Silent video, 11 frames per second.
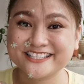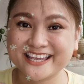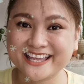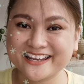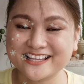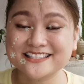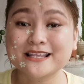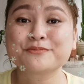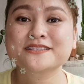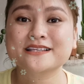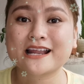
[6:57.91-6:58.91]
share dan
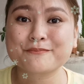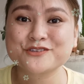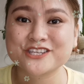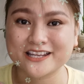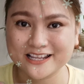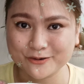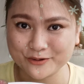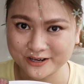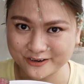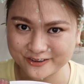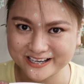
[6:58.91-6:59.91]
subscribe channel
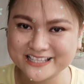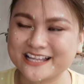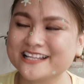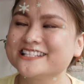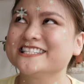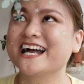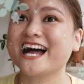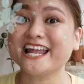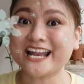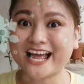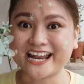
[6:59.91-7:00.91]
Winglory dan
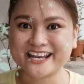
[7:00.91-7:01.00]
jangan